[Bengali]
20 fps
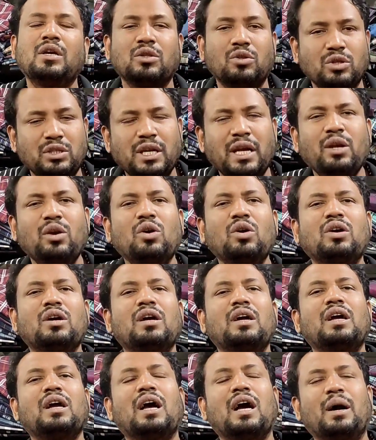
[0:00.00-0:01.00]
তো যাই হোক
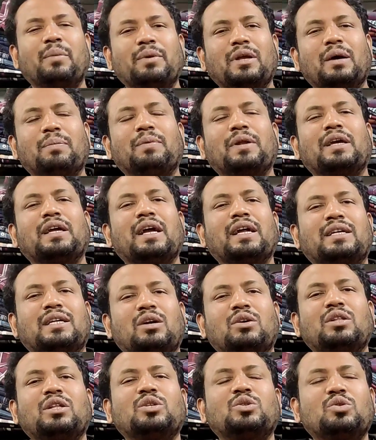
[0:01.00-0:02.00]
আমি আপনাকে একটা
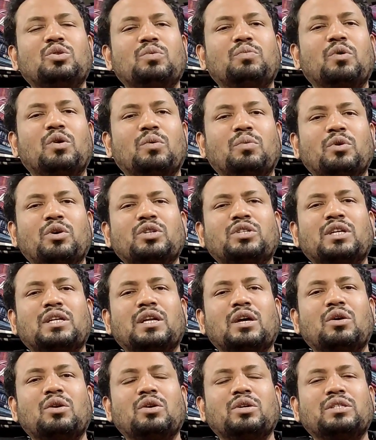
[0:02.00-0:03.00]
কথা শুধু বলবো
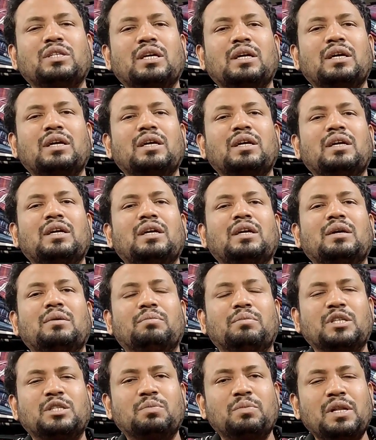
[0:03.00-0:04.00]
সেটা হলো যে
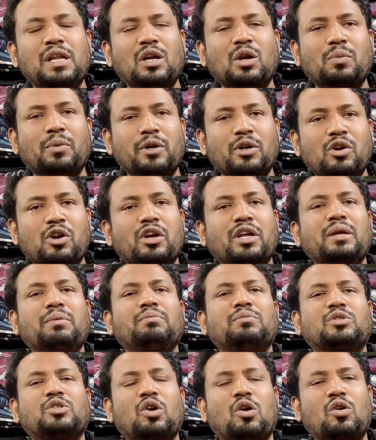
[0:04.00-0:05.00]
বিসমিল্লা রহমান রহিম
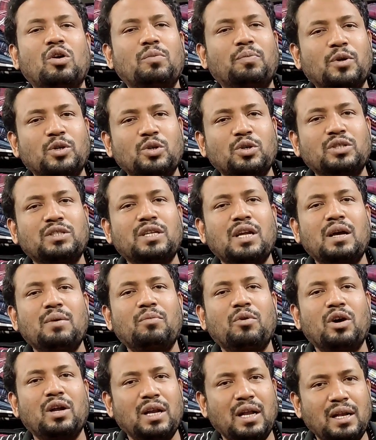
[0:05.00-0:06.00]
সকল প্রশংসা
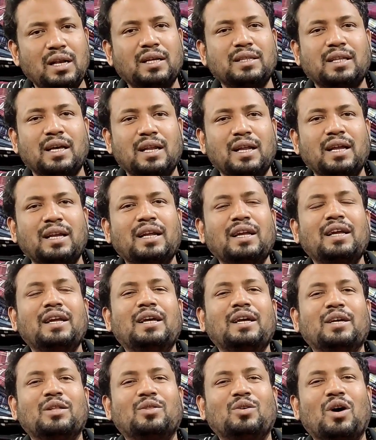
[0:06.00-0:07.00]
মহান আল্লাহ তালার
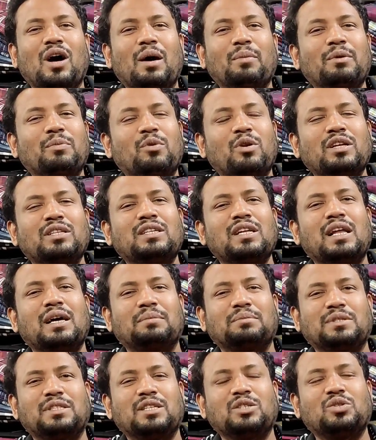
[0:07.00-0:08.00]
তো আমি
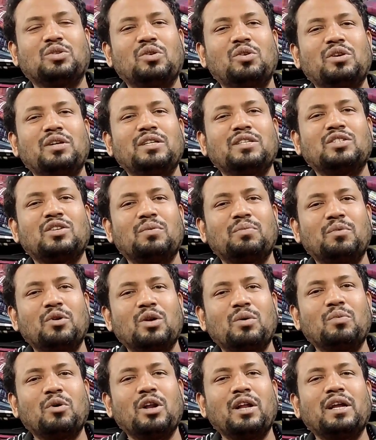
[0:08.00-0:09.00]
বলেছিলাম যে ষোলো
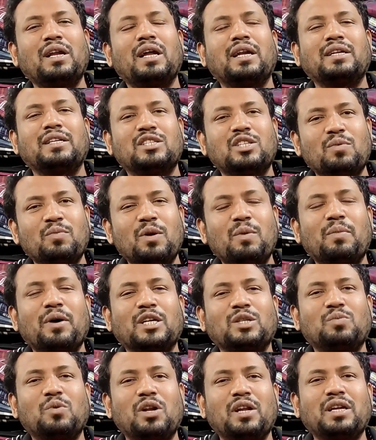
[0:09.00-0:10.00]
ডিসেম্বর বলেন আর ডিসেম্বর
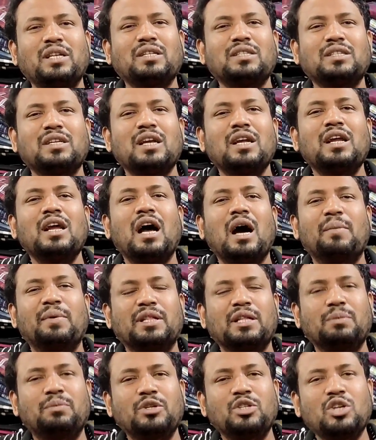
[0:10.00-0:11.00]
মাস বলেন
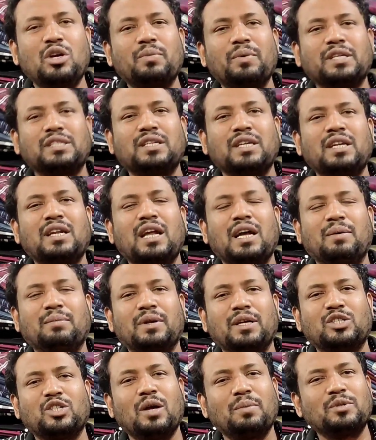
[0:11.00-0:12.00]
আমাদের বিজয় মাসের
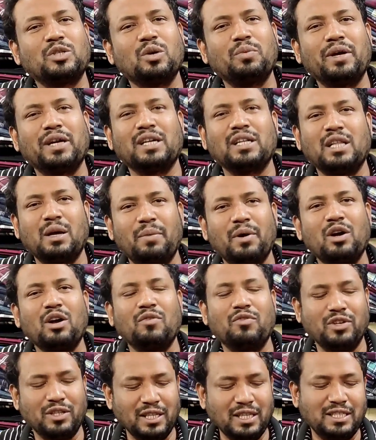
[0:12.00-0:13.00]
আমরা সবসময় একটা ধামাকা
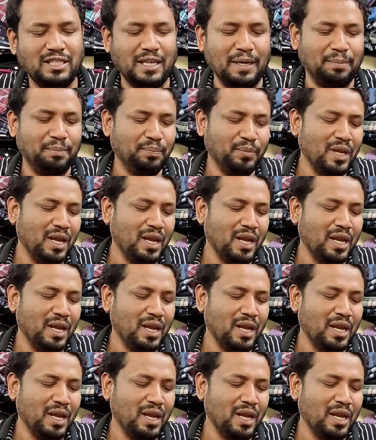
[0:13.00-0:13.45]
অফার দিচ্ছি